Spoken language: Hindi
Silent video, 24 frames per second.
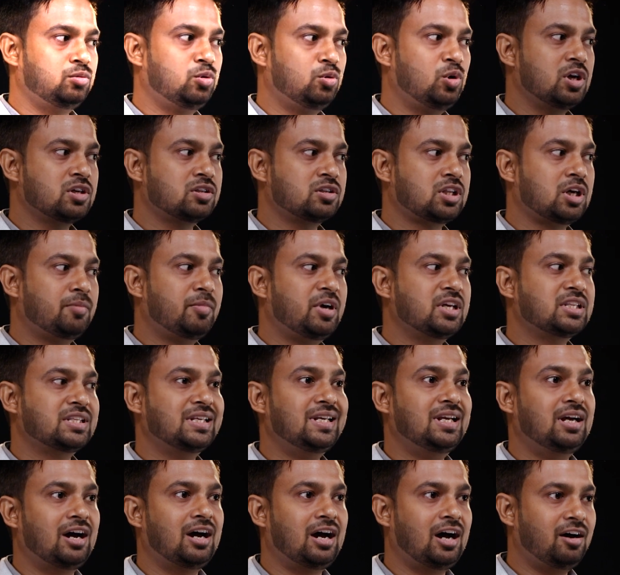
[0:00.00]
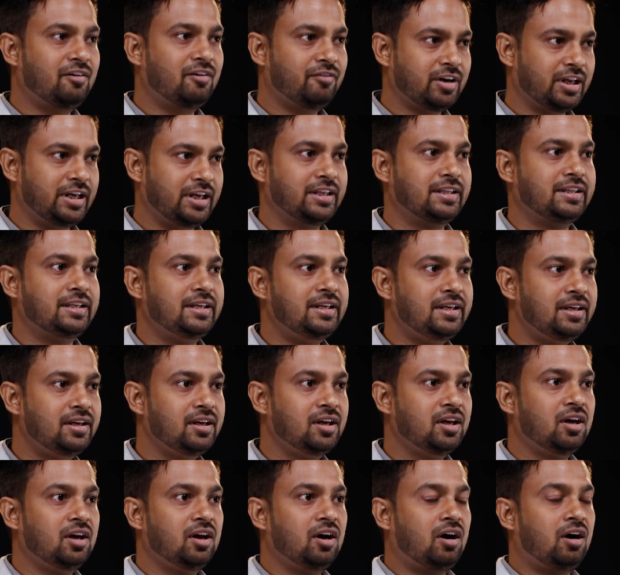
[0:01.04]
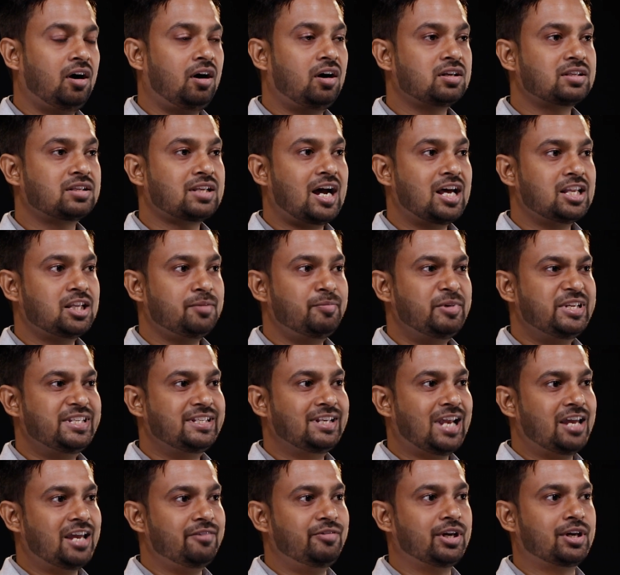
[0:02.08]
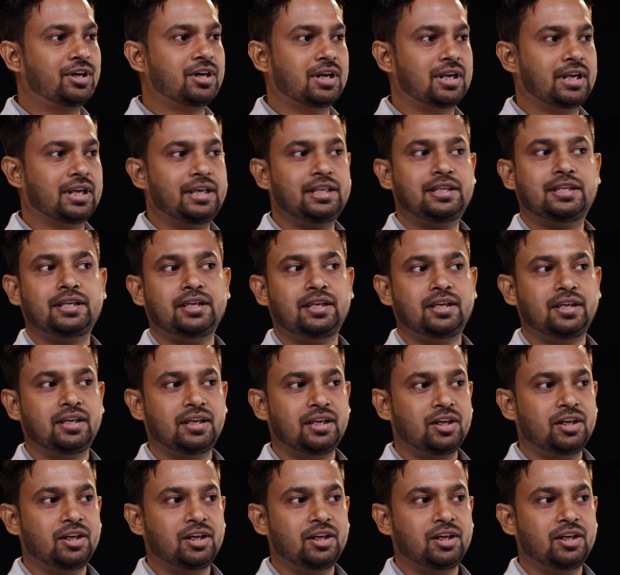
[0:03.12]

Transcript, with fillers: वो अस्थमा से हाँफ रही थी और साथ में सिलाई भी कर रही थी